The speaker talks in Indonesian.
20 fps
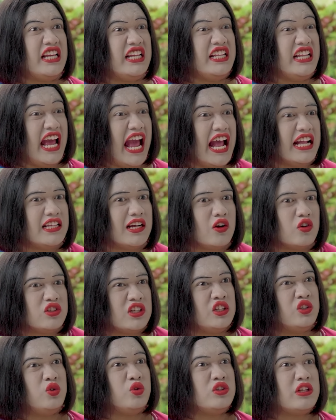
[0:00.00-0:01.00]
Ini aja kok
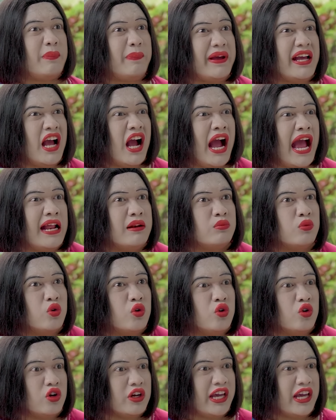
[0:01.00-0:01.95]
sejuta peganganmu.